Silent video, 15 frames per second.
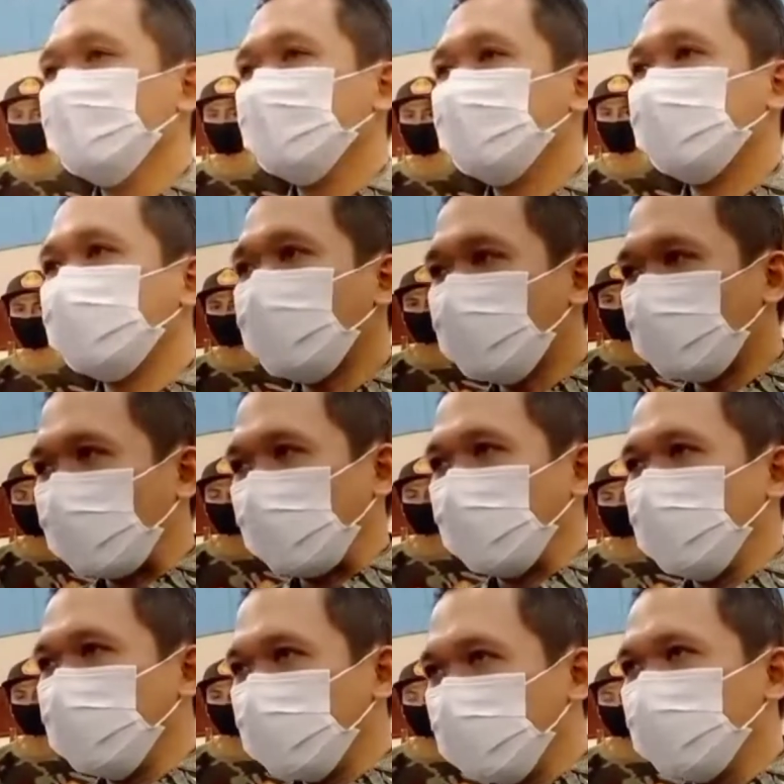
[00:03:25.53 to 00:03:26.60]
Kenapa
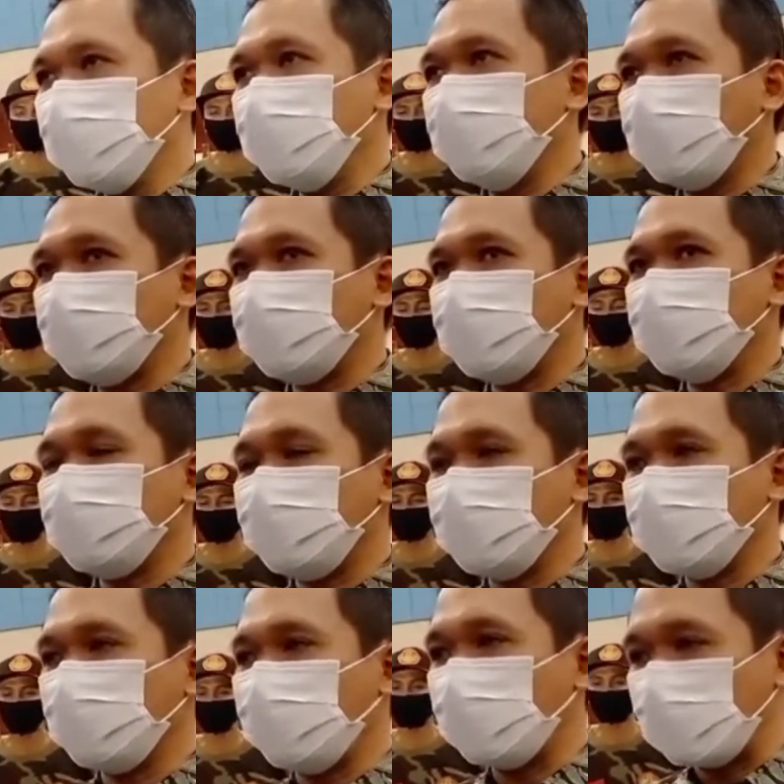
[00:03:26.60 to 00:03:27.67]
ini melibatkan
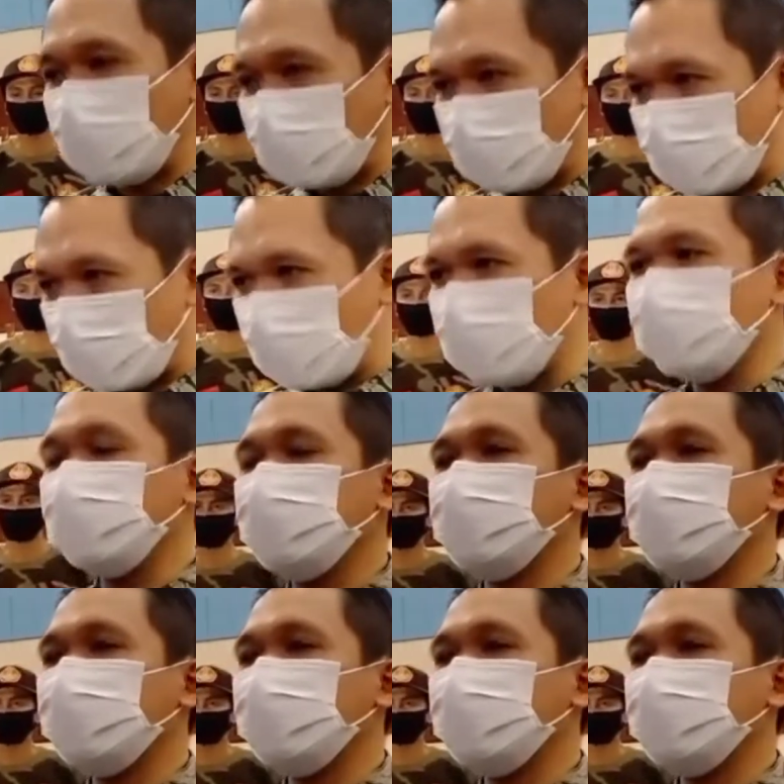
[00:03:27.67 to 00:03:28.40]
teman-teman relawan?